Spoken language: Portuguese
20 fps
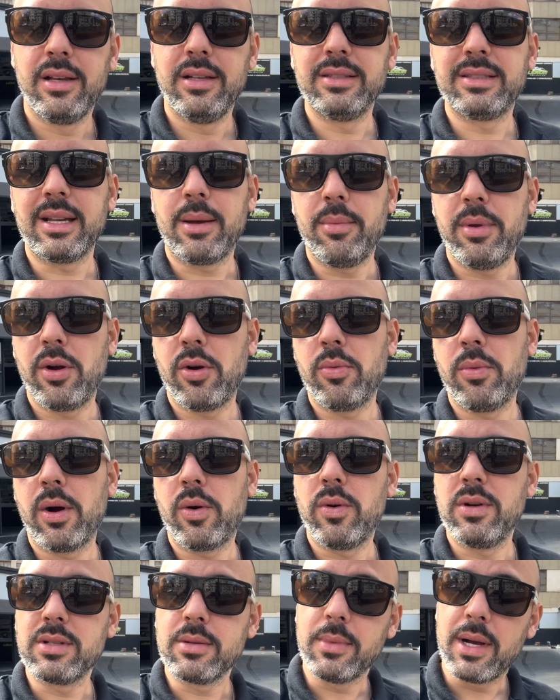em saber alguma
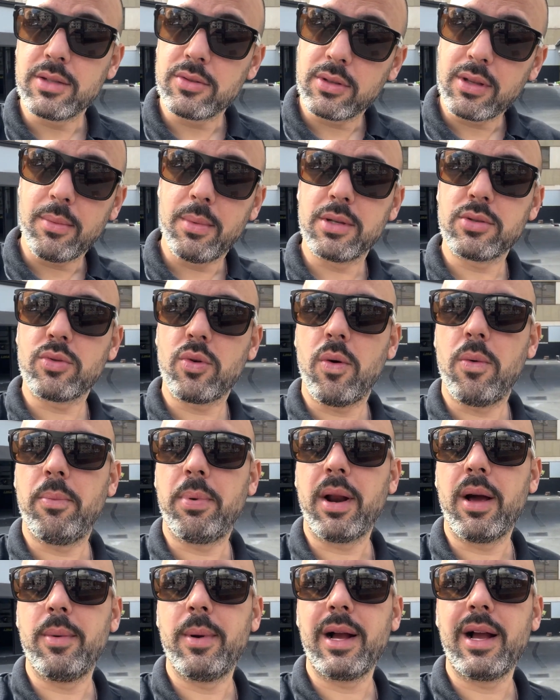coisa mais, ou até mesmo
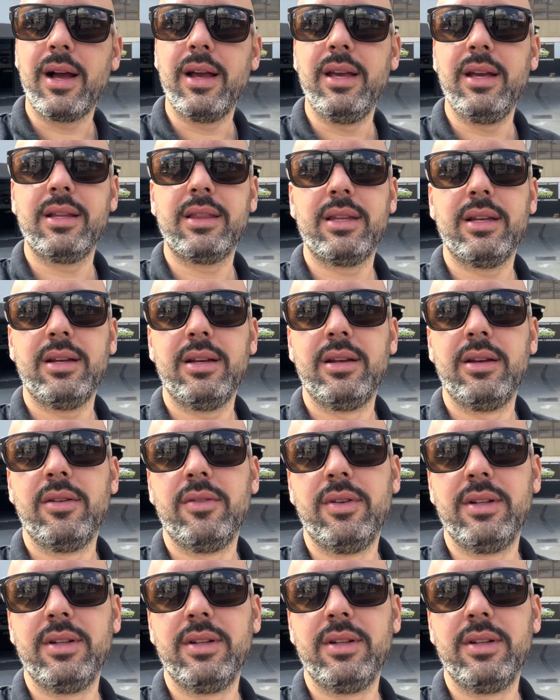comprar uma carreta.